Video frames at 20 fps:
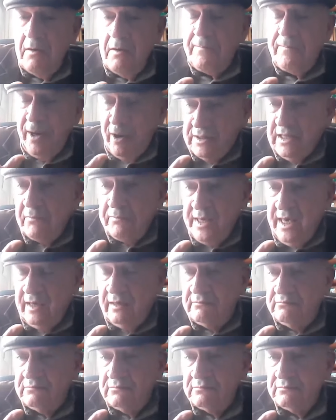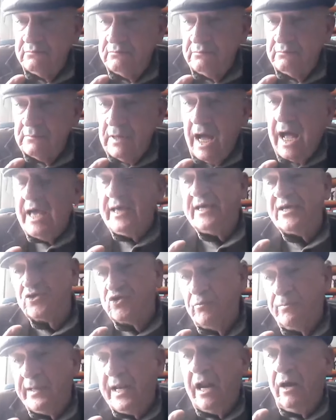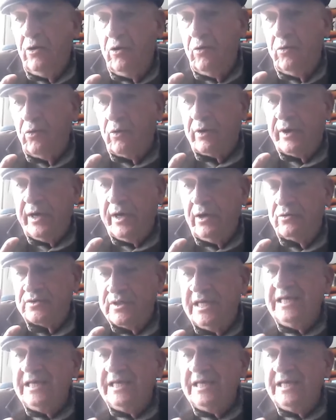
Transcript: Pero también hay que superar los bloqueos